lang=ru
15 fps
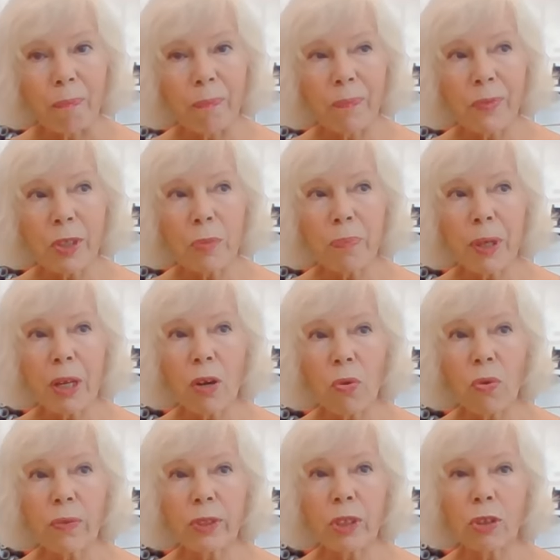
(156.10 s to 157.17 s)
типа
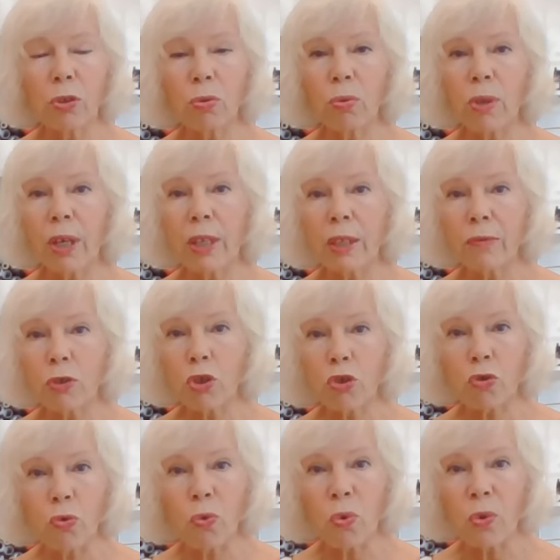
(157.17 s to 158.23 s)
какого-то натурального
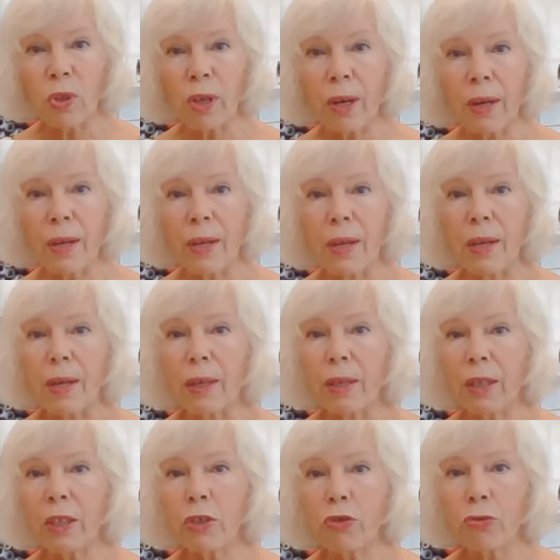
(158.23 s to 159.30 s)
шелка
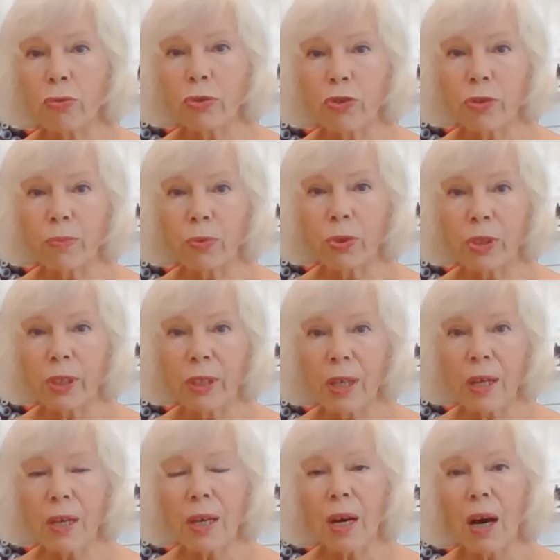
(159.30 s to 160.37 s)
или еще чего-то,
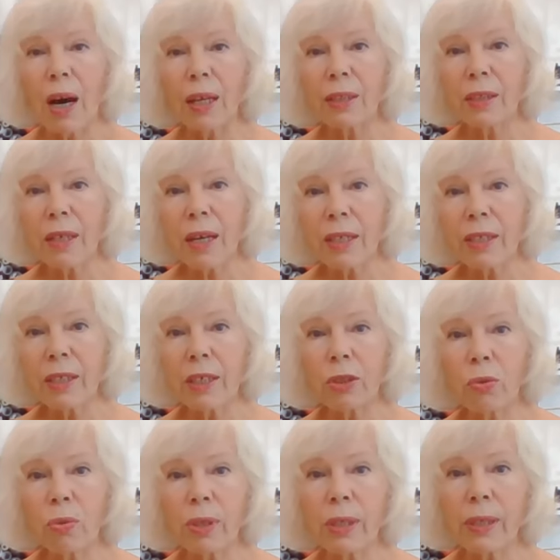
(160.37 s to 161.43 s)
да, а ткани,
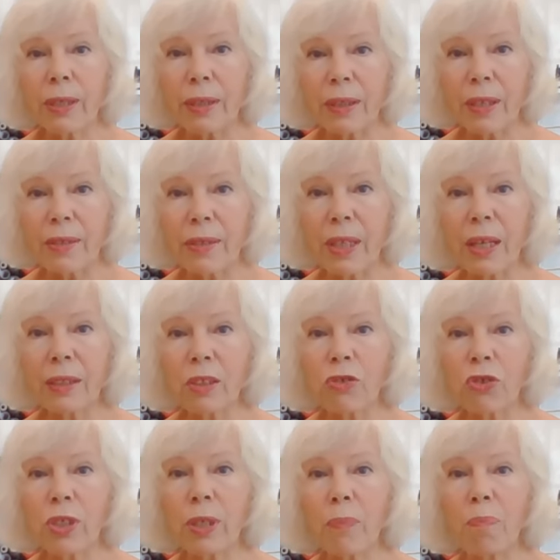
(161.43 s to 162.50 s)
которые
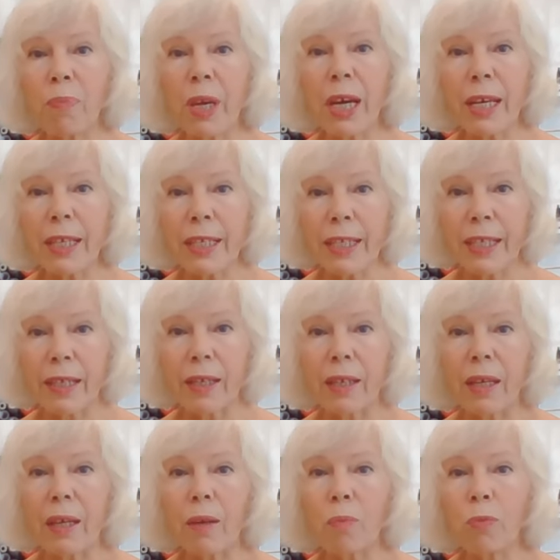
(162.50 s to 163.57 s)
достаточно мягкие.
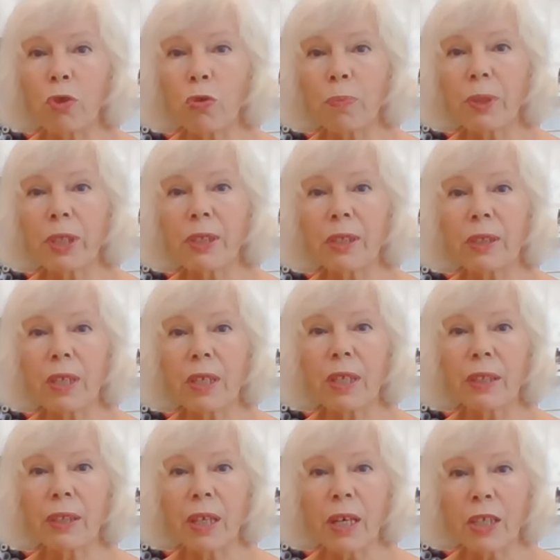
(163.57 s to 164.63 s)
Может быть, это
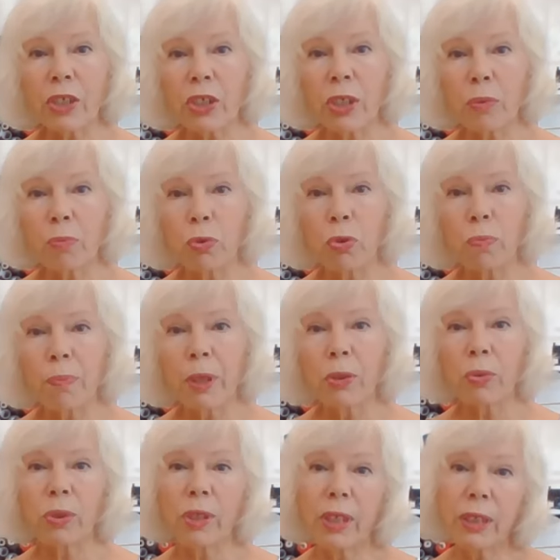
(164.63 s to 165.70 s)
трикотажные будут
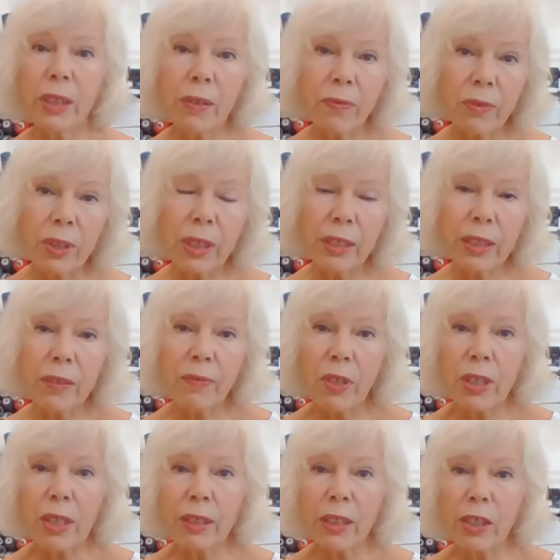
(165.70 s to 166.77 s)
полотна, хотя, хотя в
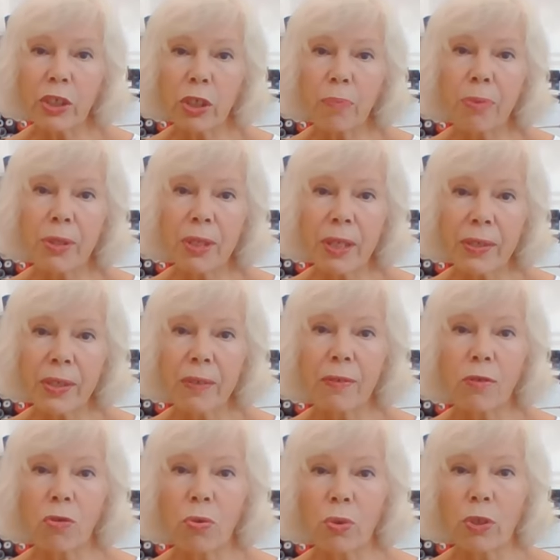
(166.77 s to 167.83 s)
трикотаже и без
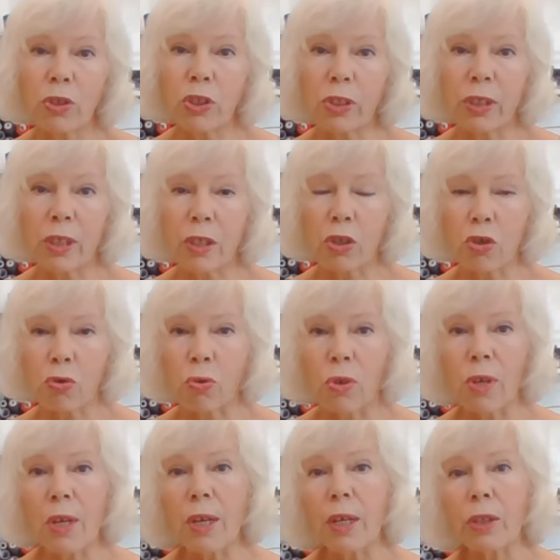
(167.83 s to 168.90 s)
ластовиц все лежит хорошо.
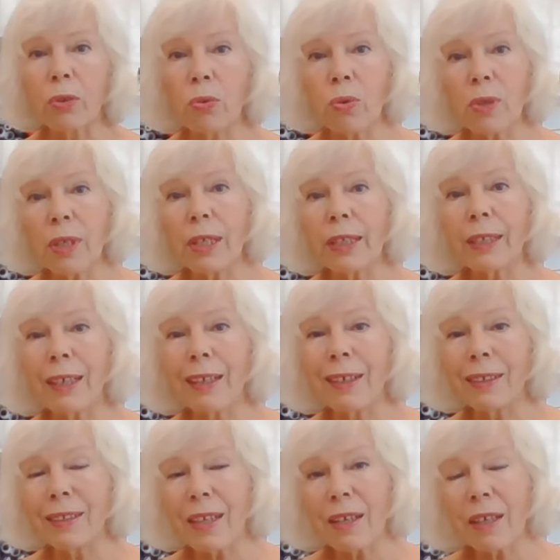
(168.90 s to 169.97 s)
Но э,
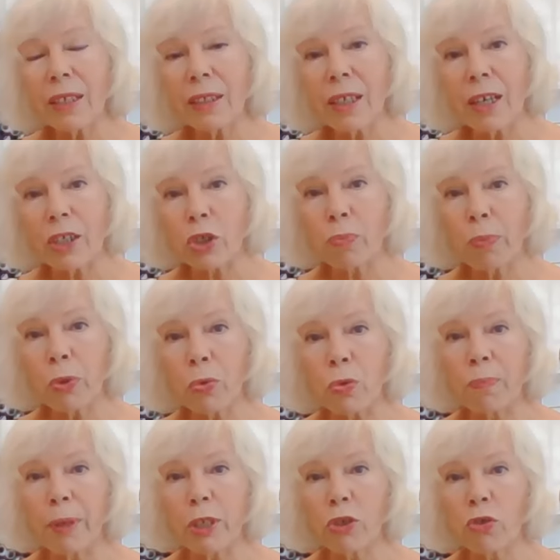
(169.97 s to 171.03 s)
трикотаж плюс
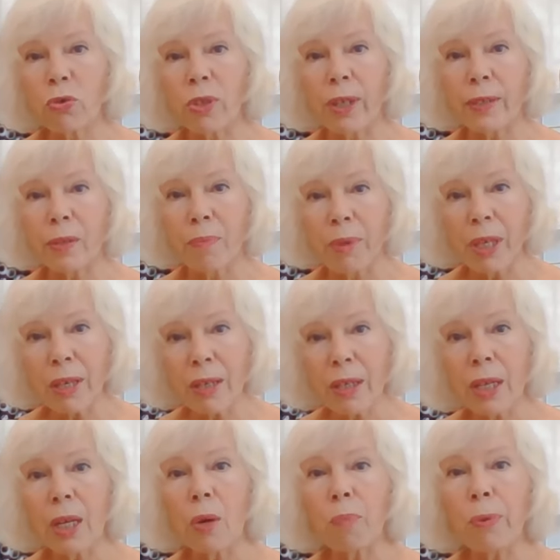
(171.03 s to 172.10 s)
большой размер,
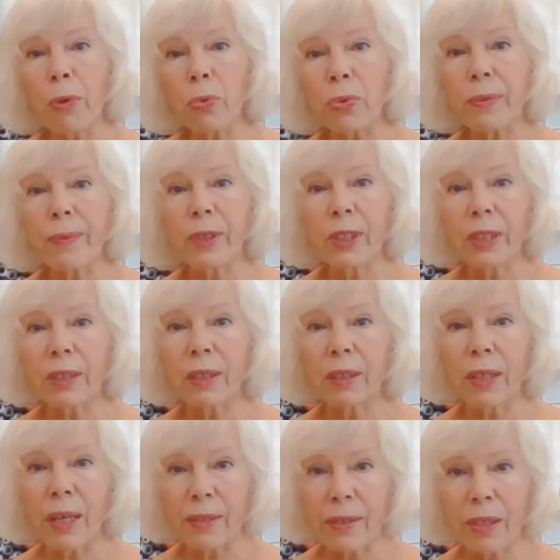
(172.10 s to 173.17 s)
плюс вот эта
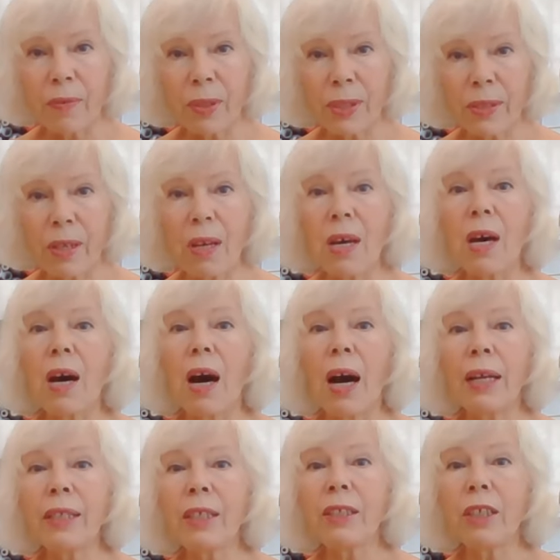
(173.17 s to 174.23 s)
ластовица,
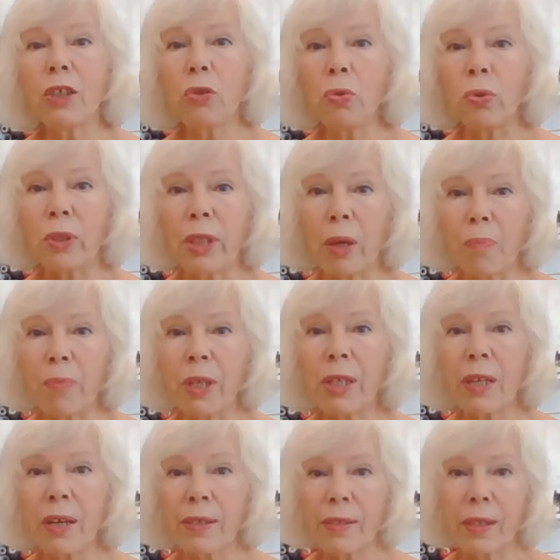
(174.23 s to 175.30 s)
они дадут нам
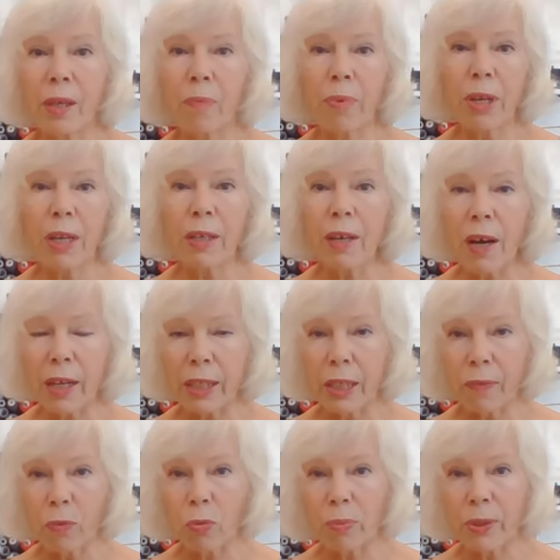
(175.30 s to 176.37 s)
прекрасное прилегание
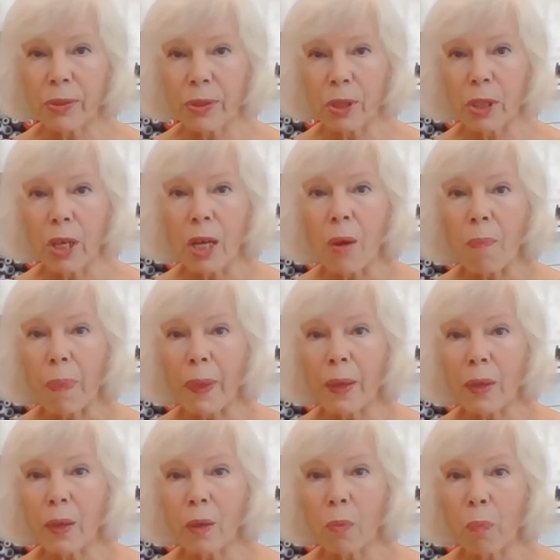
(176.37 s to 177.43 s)
в области
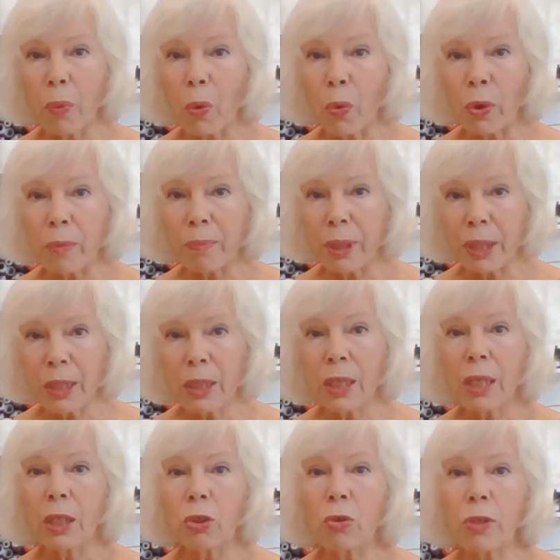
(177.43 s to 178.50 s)
э, проймы,
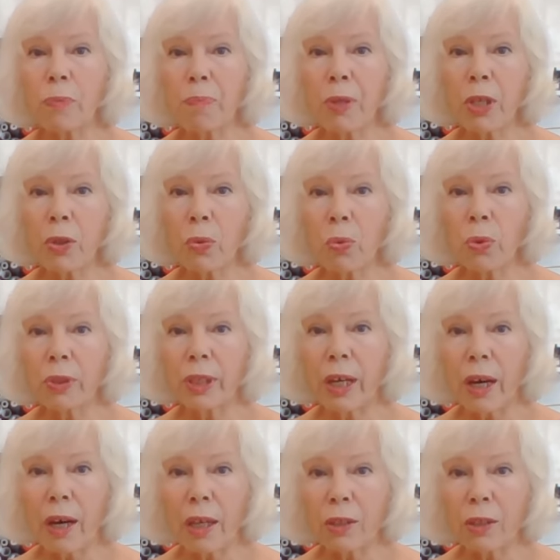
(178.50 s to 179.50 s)
то есть перехода от